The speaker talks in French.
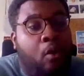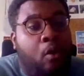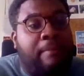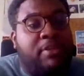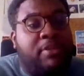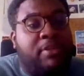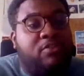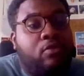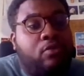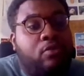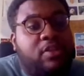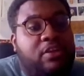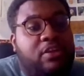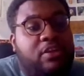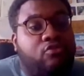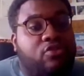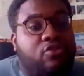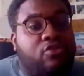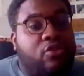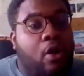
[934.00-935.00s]
On l'a
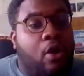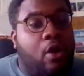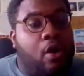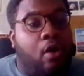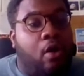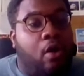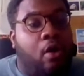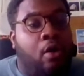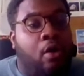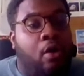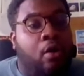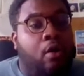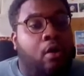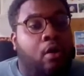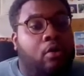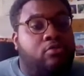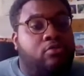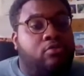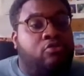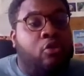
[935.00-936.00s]
missionnée
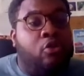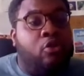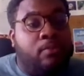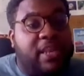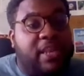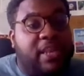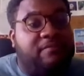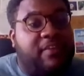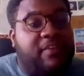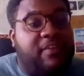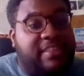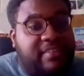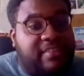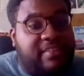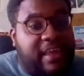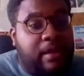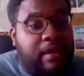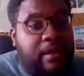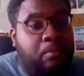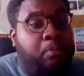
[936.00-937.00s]
jusqu'en
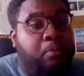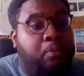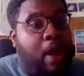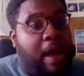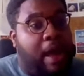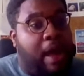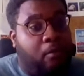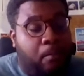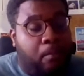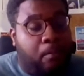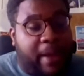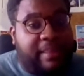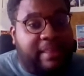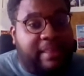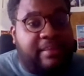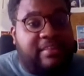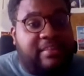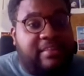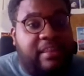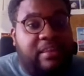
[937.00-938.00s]
2025 pour
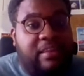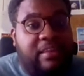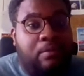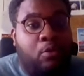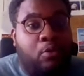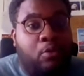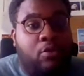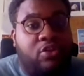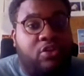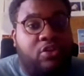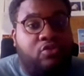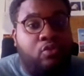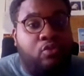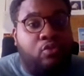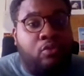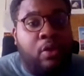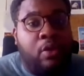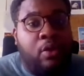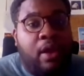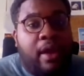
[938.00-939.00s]
accompagner cette
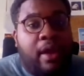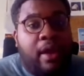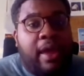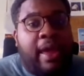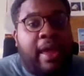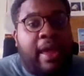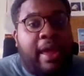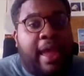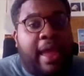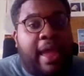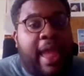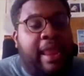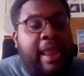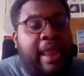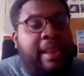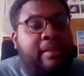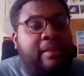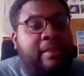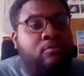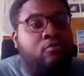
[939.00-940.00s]
démolition. Euh,
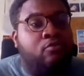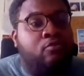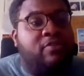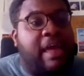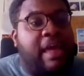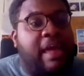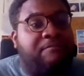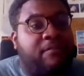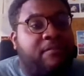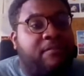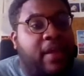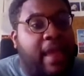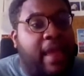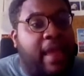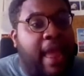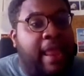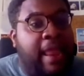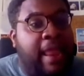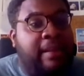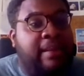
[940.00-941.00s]
elle nous a
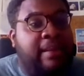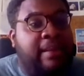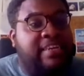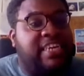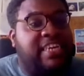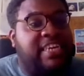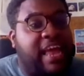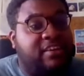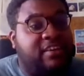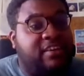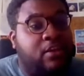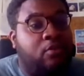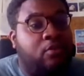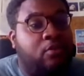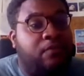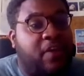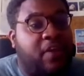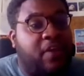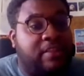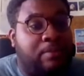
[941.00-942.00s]
fait, elle est chargée
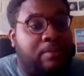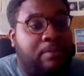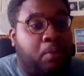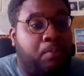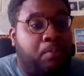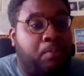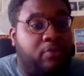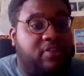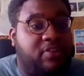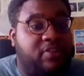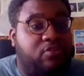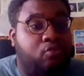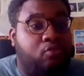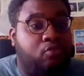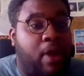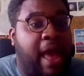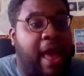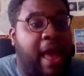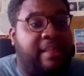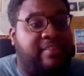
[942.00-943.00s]
de faire des
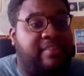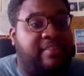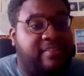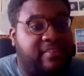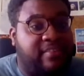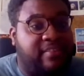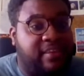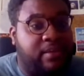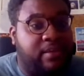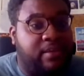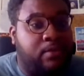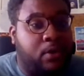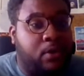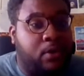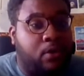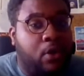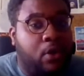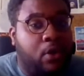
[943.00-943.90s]
propositions artistiques